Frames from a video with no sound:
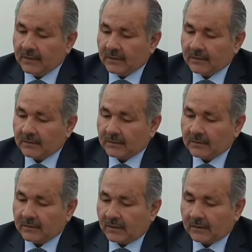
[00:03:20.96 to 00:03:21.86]
e,
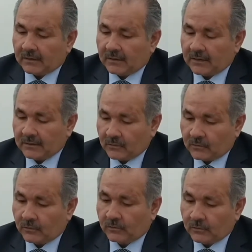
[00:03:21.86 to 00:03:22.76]
Allah
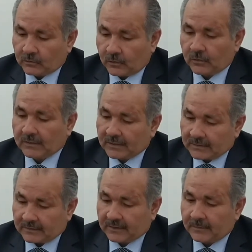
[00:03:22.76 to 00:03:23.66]
kulunu doğrudan
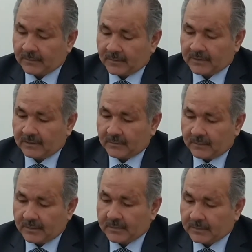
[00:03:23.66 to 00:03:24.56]
hitap etmesini
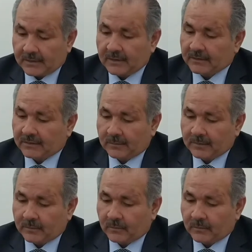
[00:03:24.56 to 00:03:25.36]
bilmez mi? Niye hitap etmiyor?